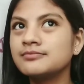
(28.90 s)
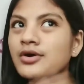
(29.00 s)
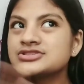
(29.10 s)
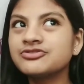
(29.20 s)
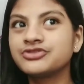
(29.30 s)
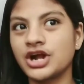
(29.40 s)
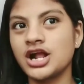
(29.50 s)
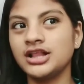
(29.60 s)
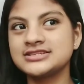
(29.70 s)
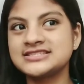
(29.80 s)
most of
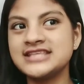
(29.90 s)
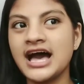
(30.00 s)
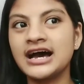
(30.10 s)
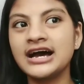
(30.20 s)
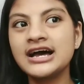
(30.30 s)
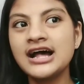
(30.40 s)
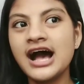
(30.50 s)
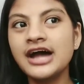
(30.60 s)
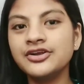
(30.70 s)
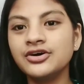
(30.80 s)
girls na
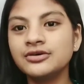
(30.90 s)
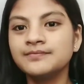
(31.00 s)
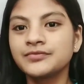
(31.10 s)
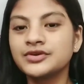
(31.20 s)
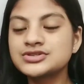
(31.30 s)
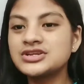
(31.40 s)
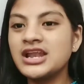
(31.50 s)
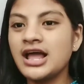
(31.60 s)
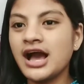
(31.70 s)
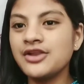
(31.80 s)
ano, gusto
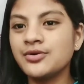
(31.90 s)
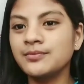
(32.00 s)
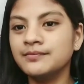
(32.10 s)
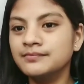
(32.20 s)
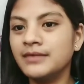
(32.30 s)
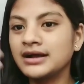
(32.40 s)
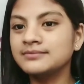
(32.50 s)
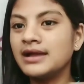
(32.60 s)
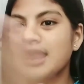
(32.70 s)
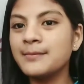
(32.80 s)
na lang ano mag,
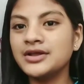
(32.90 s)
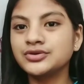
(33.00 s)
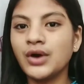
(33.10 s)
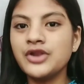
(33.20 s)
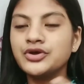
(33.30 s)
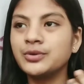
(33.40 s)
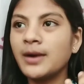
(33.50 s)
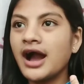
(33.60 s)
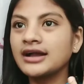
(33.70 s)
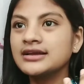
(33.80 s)
malaman kung ano
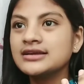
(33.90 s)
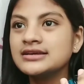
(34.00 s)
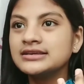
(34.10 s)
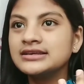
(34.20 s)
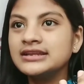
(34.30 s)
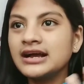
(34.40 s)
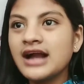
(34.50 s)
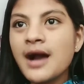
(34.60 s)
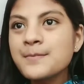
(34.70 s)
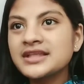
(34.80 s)
yung mga
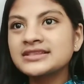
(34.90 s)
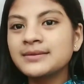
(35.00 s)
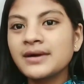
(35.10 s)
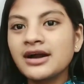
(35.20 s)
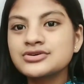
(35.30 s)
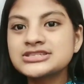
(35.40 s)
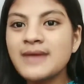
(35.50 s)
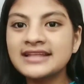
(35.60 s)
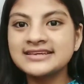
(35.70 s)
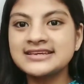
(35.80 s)
ginagamit na mga
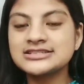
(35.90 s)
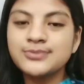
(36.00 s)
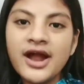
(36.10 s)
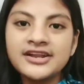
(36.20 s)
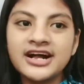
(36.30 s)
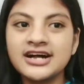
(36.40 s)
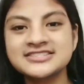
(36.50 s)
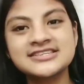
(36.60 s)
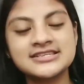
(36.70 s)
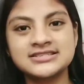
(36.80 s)
cosmetics,
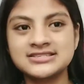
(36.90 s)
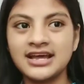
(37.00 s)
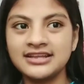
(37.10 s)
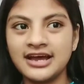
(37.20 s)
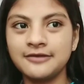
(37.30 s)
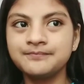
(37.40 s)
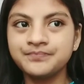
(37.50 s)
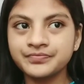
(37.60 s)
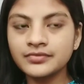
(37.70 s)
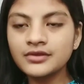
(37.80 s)
products, ganyan.
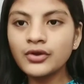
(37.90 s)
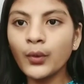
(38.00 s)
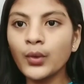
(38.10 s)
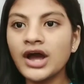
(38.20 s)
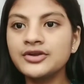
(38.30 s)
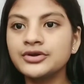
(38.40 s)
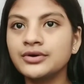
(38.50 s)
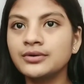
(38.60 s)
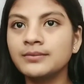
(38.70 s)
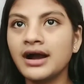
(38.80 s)
Kung ano
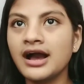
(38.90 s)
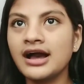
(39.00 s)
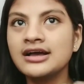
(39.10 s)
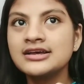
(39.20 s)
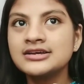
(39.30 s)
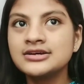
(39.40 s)
yung mga